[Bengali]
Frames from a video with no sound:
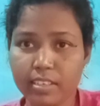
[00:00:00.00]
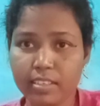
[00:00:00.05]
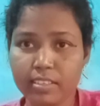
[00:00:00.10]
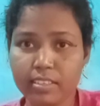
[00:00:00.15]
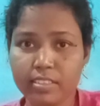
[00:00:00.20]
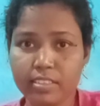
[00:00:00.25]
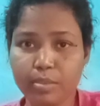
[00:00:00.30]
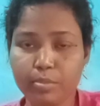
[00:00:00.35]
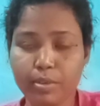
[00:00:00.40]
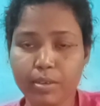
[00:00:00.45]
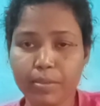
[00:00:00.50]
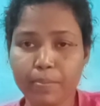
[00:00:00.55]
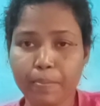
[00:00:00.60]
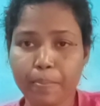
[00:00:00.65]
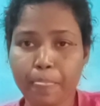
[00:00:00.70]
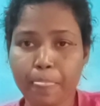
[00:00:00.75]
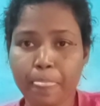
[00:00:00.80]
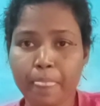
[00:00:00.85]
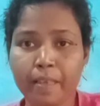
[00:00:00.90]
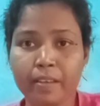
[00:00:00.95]
এটা নিয়ে যাবে
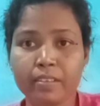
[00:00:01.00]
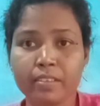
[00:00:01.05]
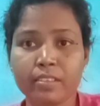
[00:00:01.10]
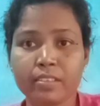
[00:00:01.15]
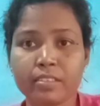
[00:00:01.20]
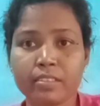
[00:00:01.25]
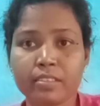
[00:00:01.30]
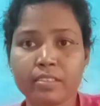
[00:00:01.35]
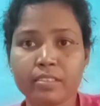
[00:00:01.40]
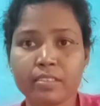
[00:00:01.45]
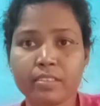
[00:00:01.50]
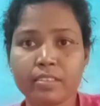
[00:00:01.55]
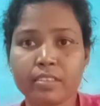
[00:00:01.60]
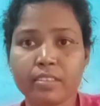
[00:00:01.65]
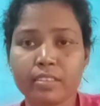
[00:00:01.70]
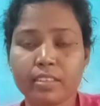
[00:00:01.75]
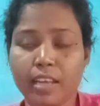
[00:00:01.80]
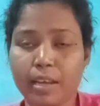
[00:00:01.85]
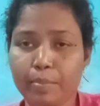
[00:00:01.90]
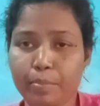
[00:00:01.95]

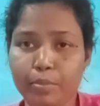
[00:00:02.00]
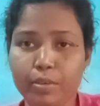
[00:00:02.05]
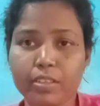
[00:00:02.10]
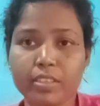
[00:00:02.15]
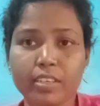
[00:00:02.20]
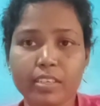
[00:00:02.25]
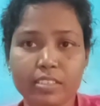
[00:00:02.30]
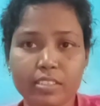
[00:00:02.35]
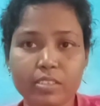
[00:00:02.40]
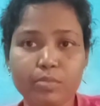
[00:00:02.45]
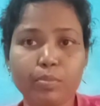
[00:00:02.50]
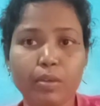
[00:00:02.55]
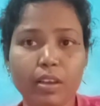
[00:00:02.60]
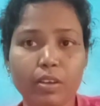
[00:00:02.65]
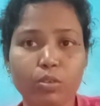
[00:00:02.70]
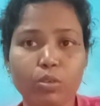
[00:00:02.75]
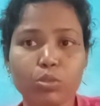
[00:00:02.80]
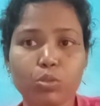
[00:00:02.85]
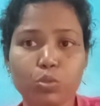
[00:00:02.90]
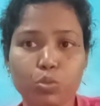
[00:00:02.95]
তারপরে দেখছি
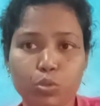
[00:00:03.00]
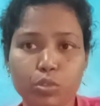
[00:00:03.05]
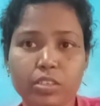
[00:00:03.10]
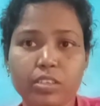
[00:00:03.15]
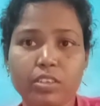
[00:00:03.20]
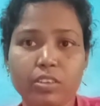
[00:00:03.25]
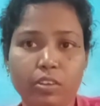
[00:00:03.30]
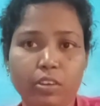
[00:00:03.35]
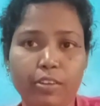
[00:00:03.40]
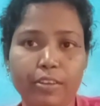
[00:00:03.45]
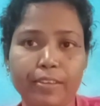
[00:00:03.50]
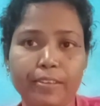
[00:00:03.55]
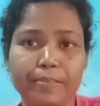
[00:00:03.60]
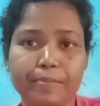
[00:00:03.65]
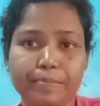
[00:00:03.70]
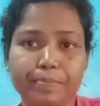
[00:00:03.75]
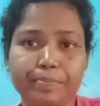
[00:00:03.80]
কতদূর কি হয়